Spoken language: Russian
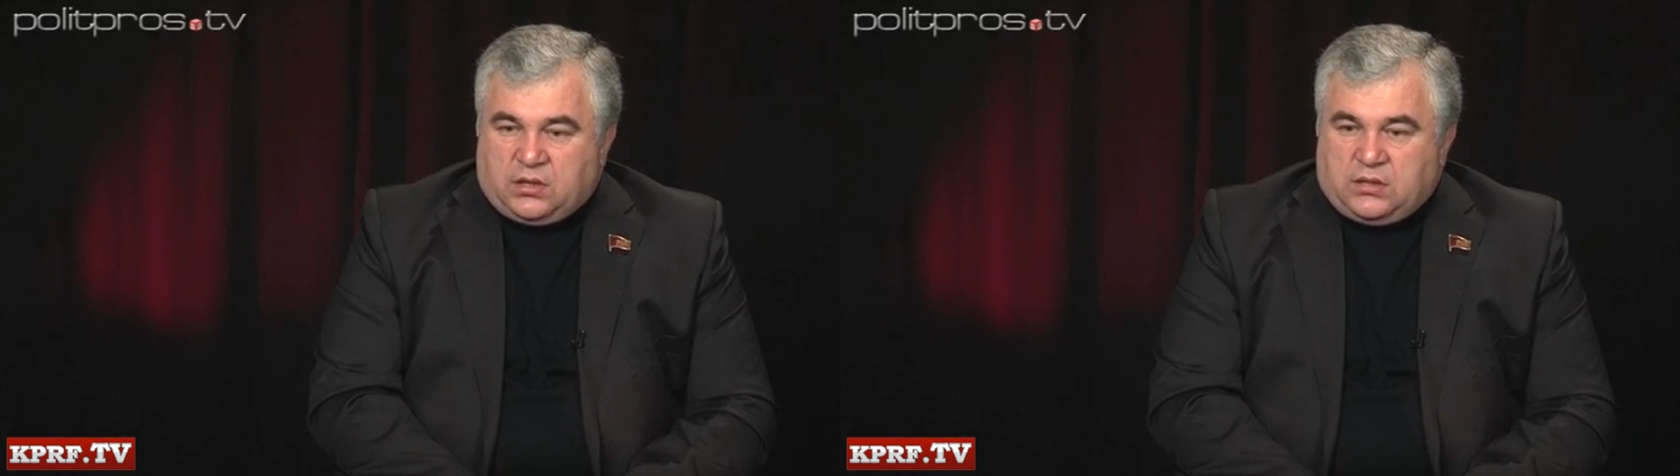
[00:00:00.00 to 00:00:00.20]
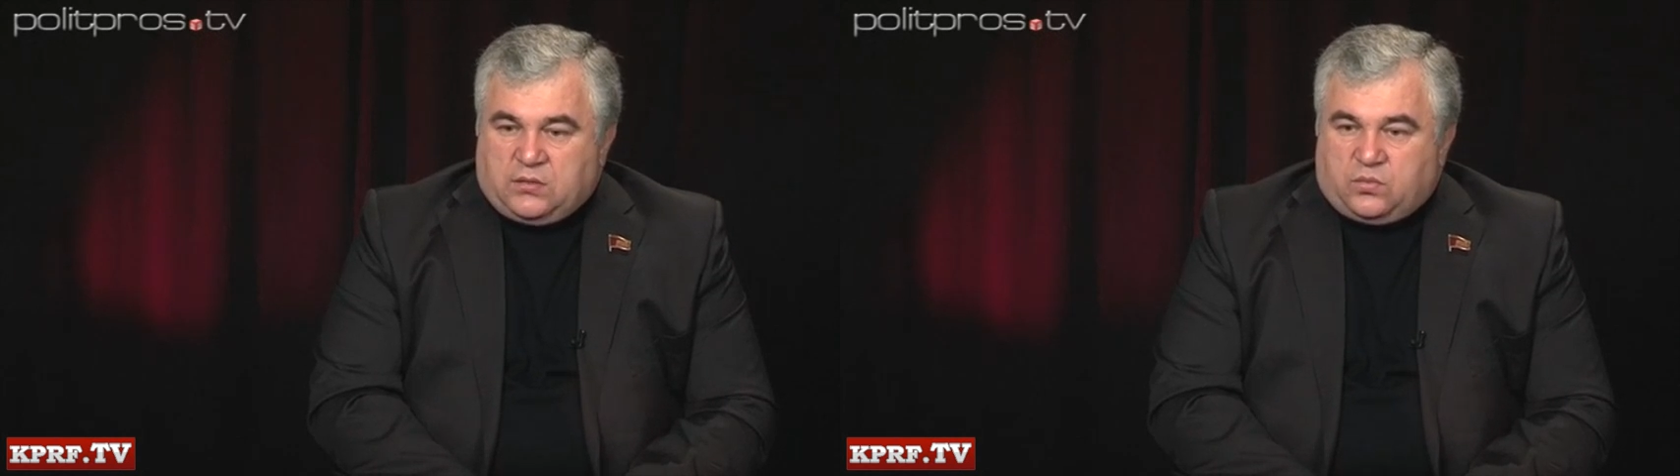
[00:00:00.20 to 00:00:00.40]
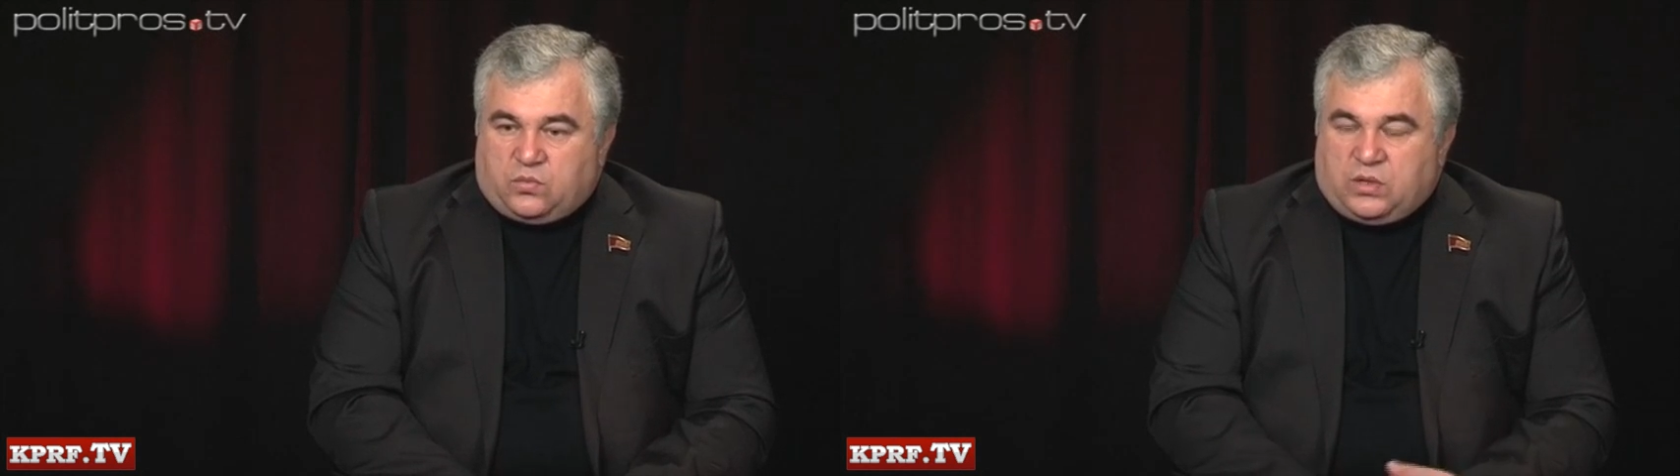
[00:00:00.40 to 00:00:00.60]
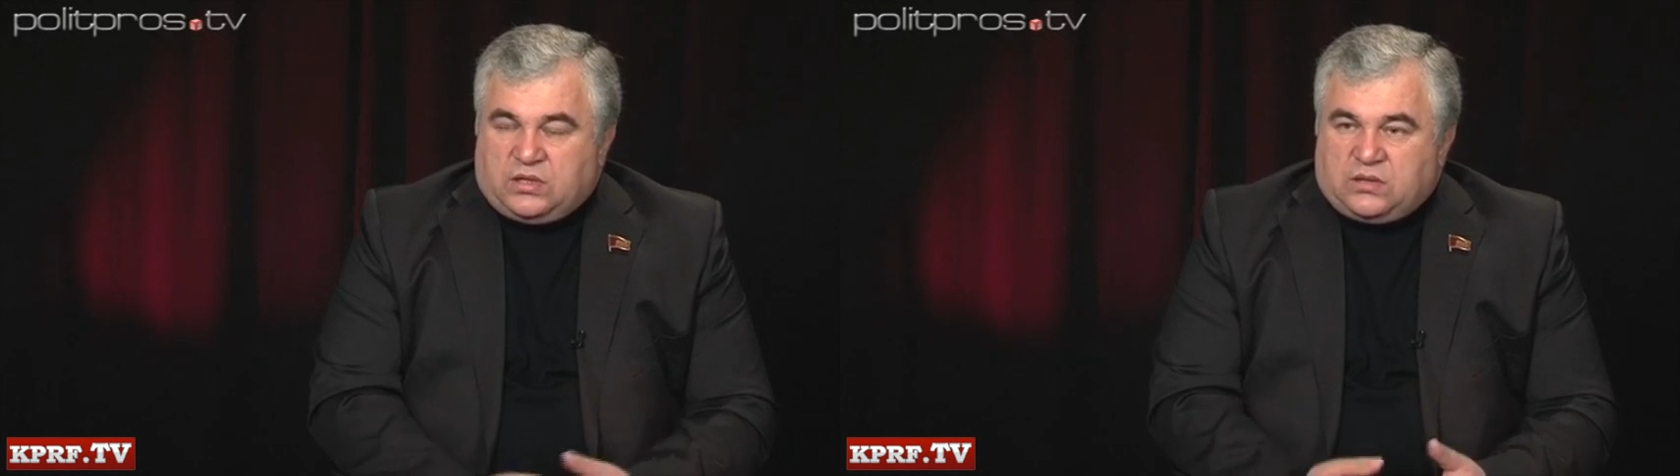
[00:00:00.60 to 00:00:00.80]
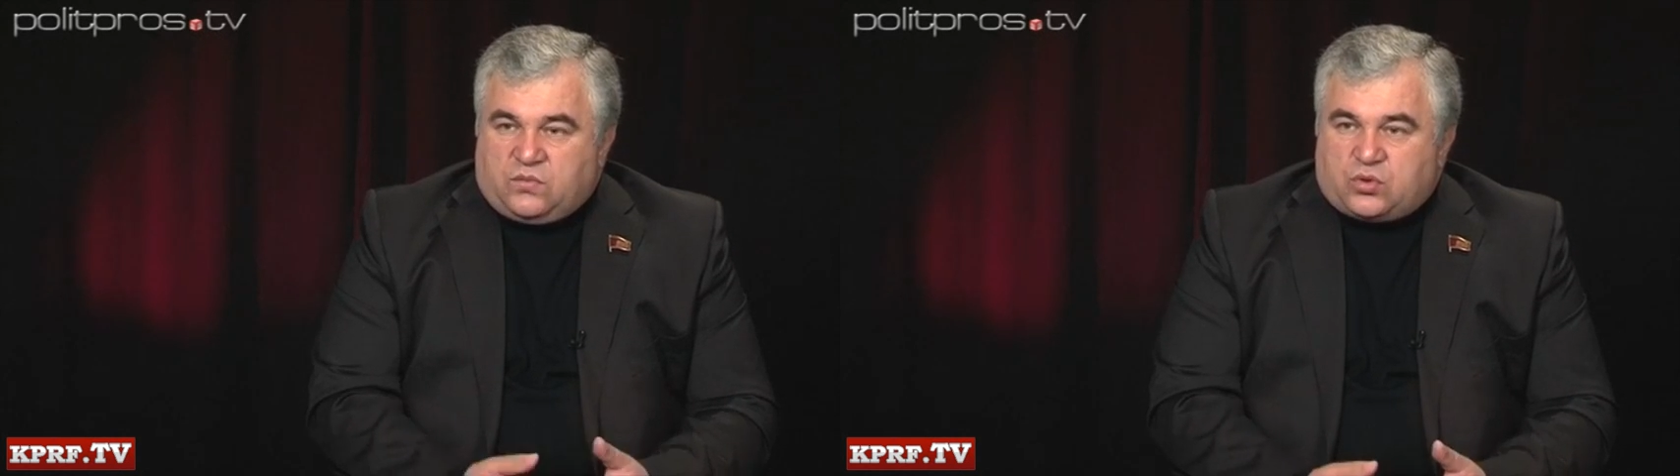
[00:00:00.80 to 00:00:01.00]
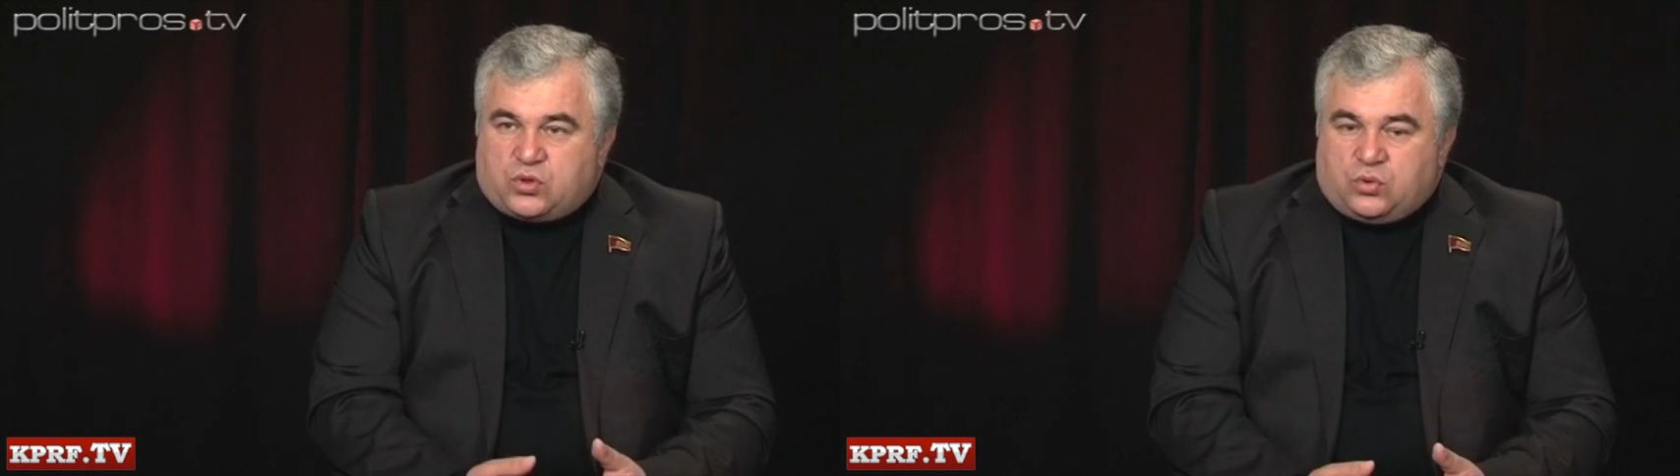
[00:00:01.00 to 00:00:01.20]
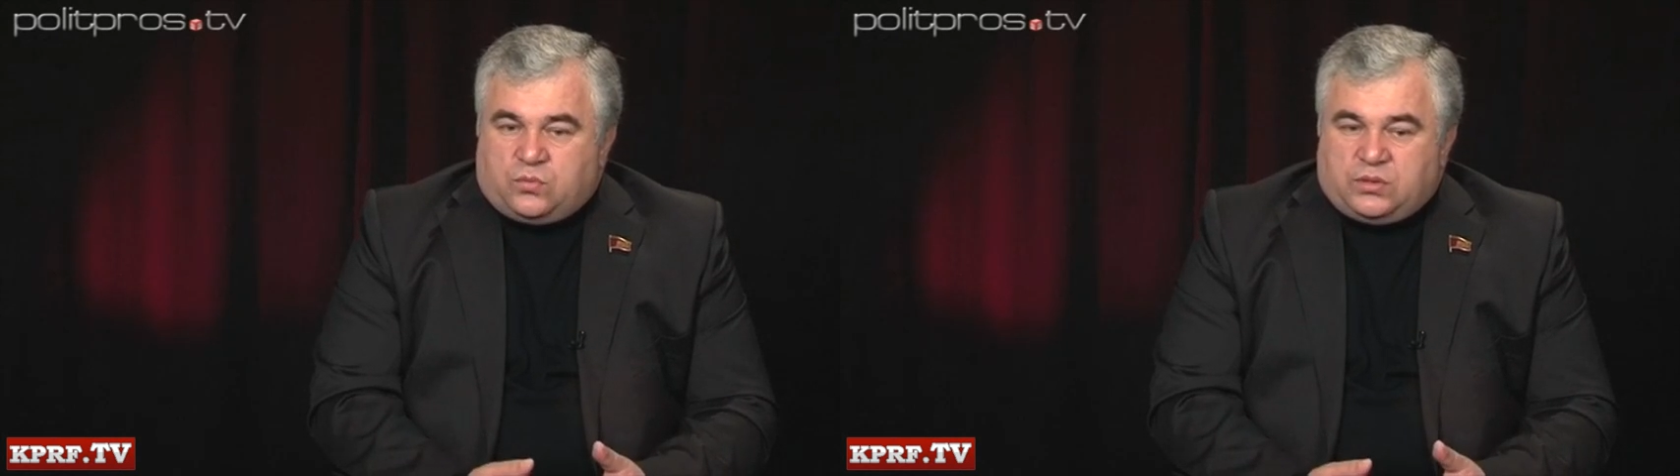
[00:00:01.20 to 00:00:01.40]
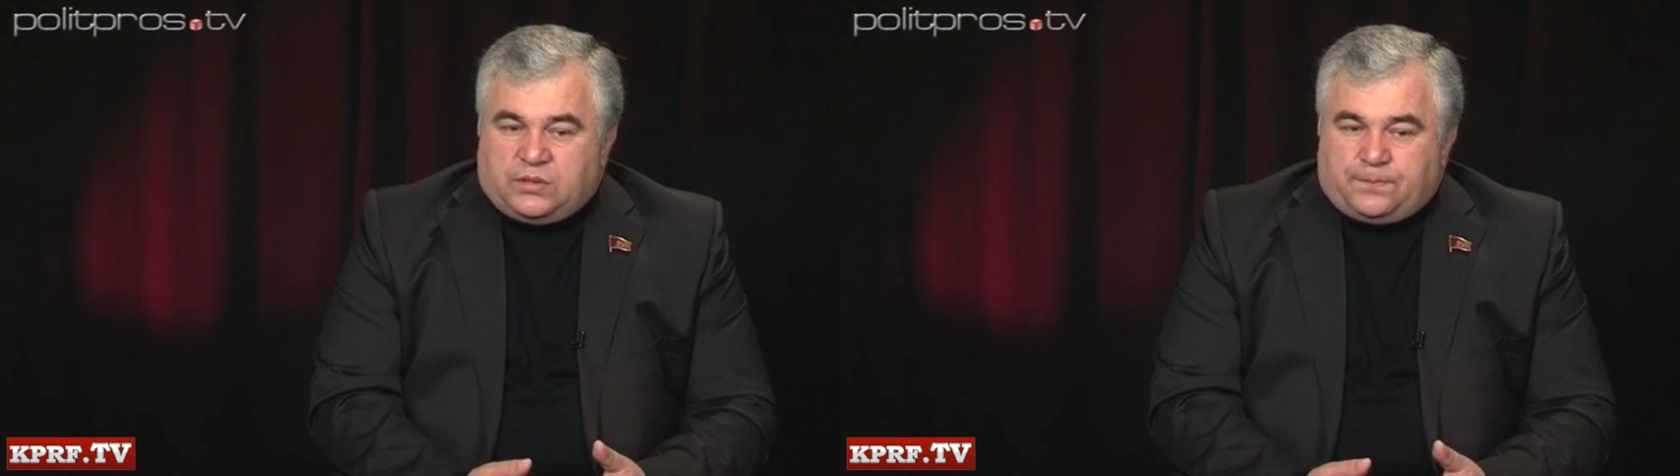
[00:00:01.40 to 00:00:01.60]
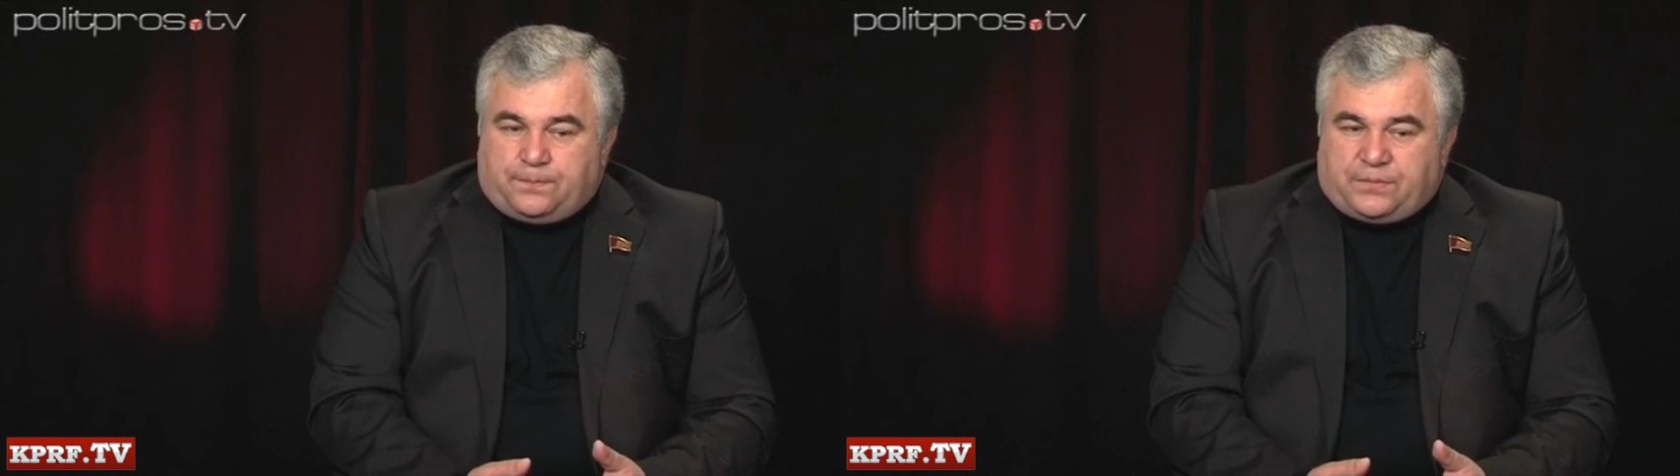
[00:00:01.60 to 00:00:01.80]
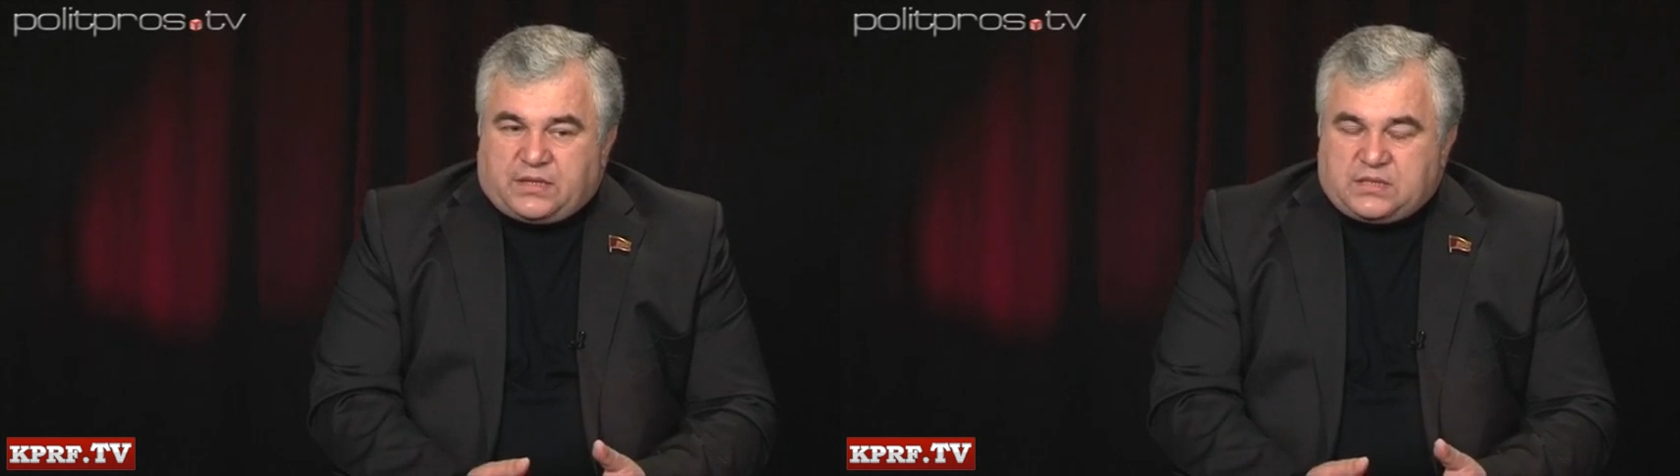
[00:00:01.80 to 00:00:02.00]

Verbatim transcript: И для того, чтобы